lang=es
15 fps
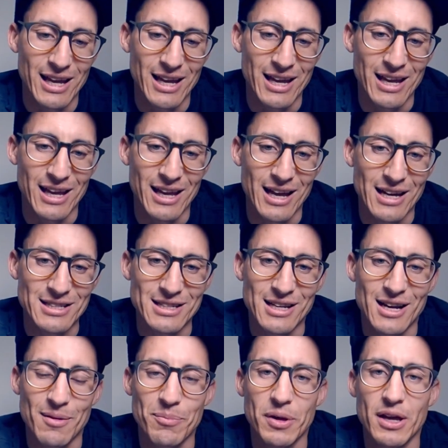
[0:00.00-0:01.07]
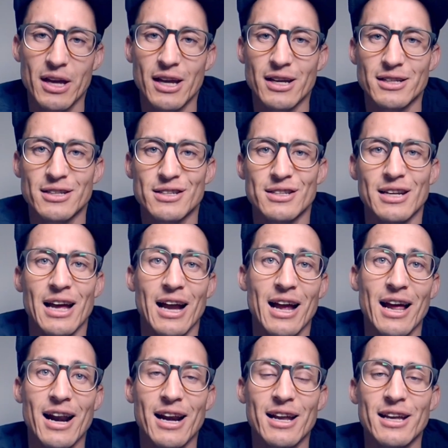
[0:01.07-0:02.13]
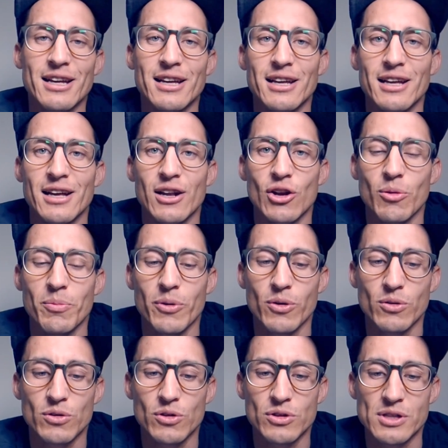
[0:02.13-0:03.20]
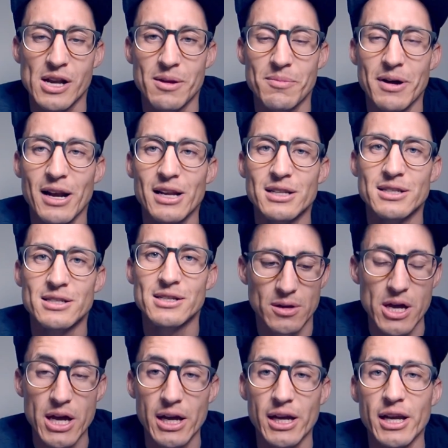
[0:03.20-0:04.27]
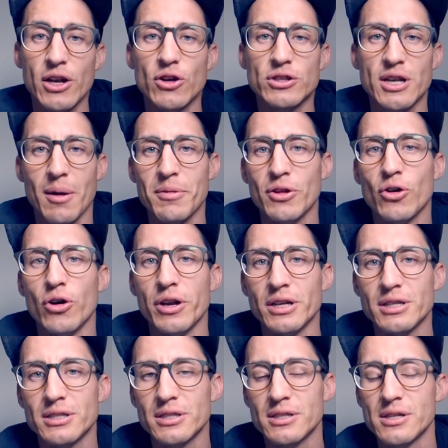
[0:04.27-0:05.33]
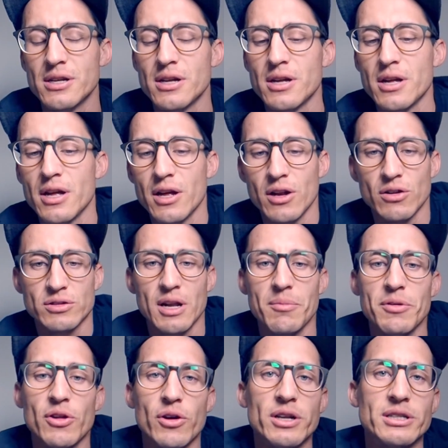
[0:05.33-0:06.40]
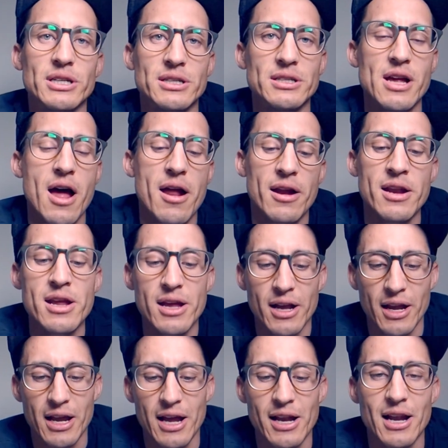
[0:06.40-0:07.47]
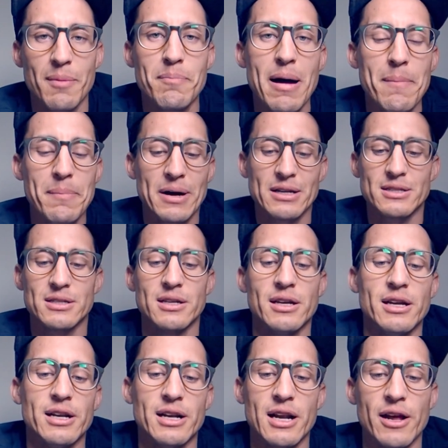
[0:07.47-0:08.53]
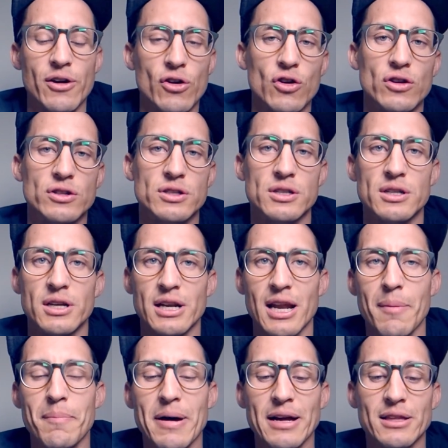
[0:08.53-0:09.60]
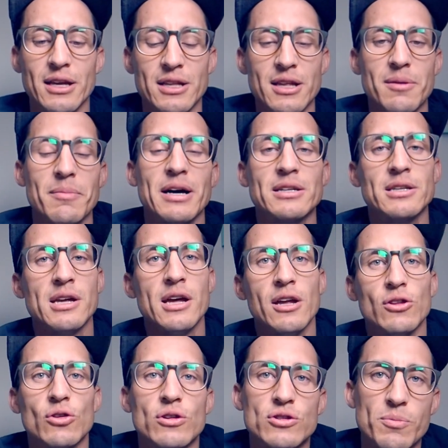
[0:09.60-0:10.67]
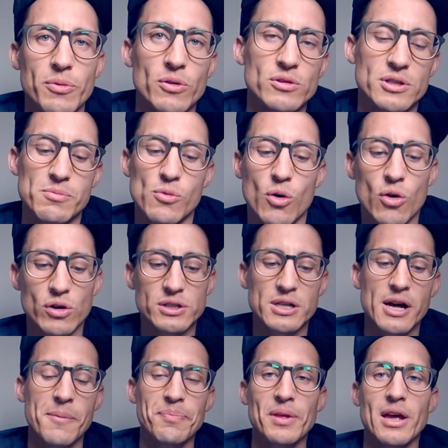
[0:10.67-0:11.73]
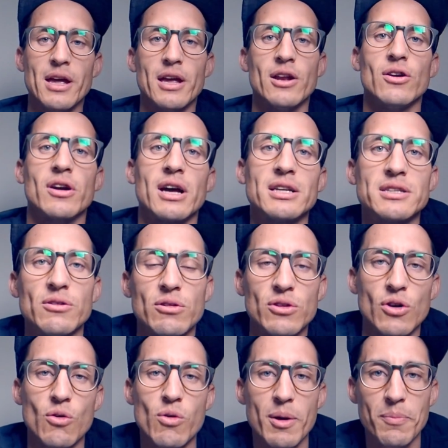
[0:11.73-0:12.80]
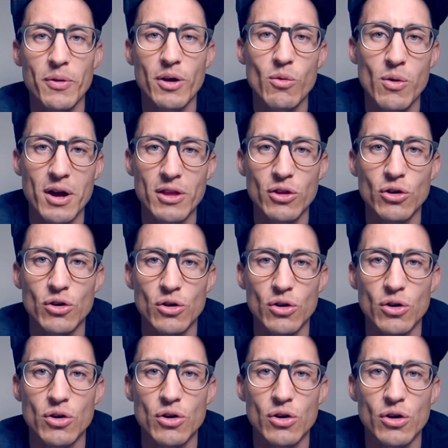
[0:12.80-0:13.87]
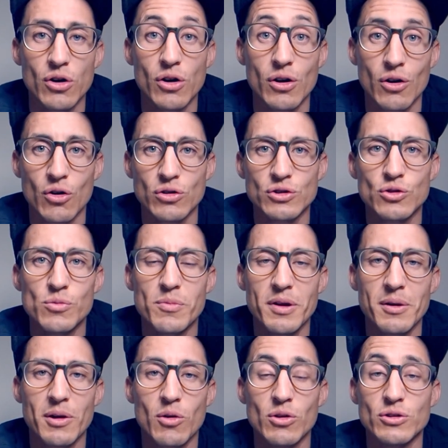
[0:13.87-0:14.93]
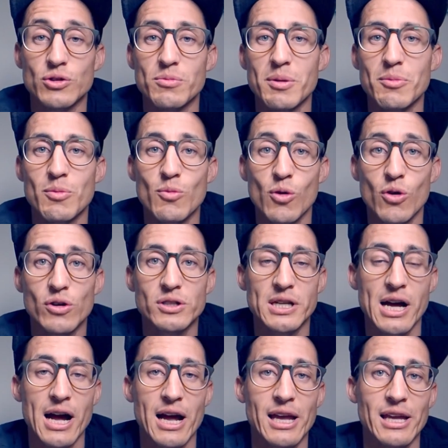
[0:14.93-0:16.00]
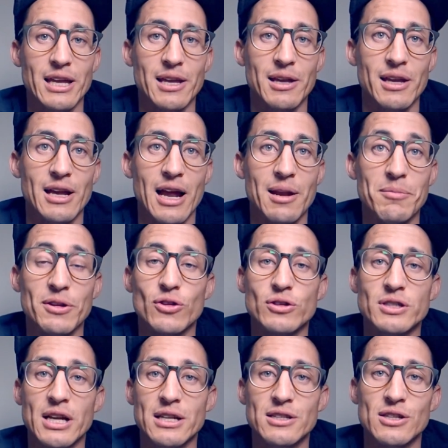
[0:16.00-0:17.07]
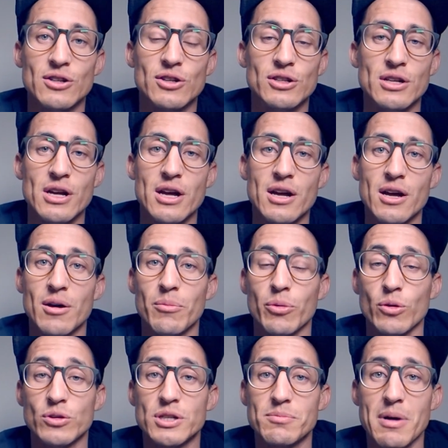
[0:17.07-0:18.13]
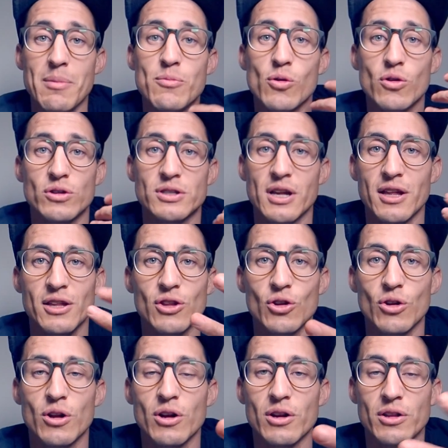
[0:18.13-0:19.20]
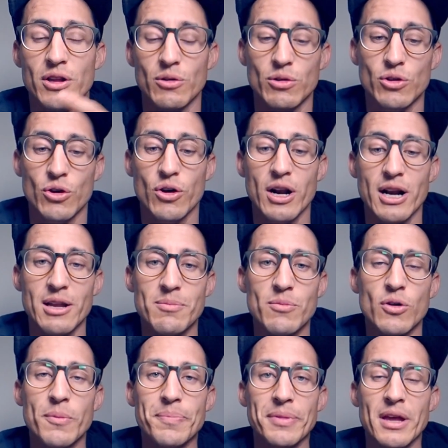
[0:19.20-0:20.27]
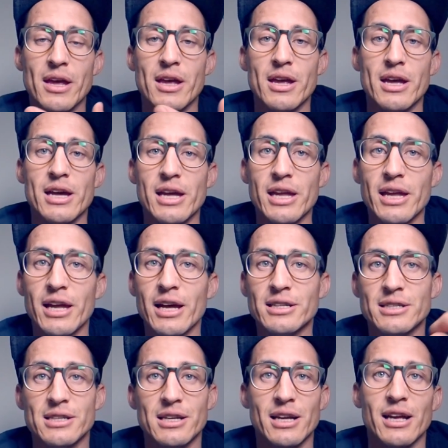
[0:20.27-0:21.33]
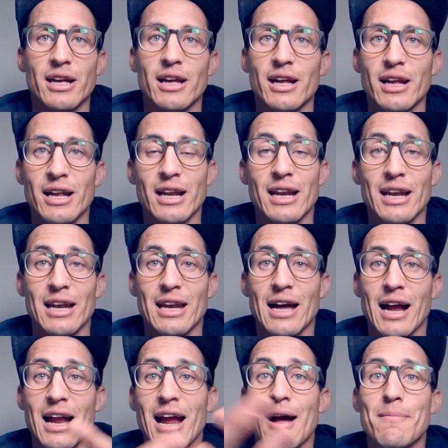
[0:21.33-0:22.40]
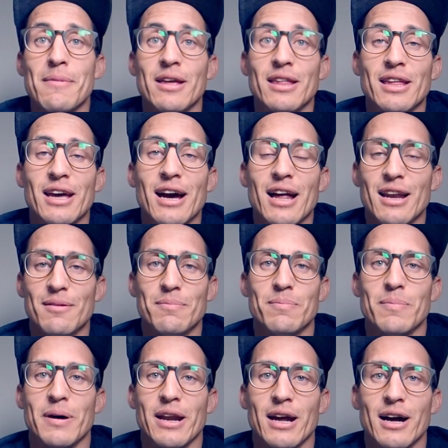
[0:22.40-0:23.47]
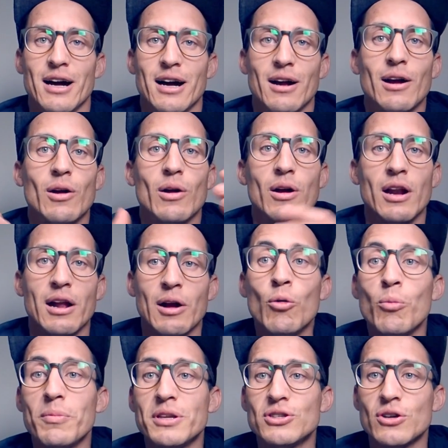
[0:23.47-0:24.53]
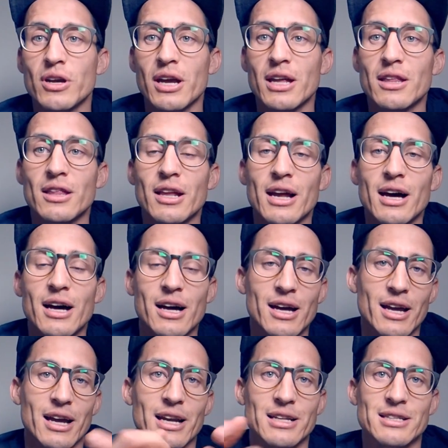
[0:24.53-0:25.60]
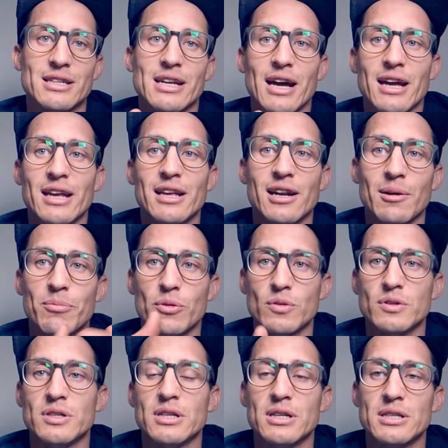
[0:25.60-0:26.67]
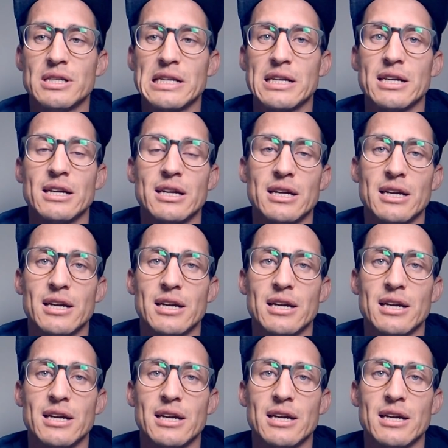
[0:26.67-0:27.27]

eh, hace hincapié es la carne, los productos animales y los amidones los almidones, ya sean que hay en las papas, en el arroz, en las pastas y demás, todo eso produce mucosa y lo que hace nuestro cuerpo es cuando consumimos mucosa y alimentos ácidos, produce más mucosa dentro de, nuestro organismo y es eh, la cama ideal para un bicho que entra, crecer ahí, reproducirse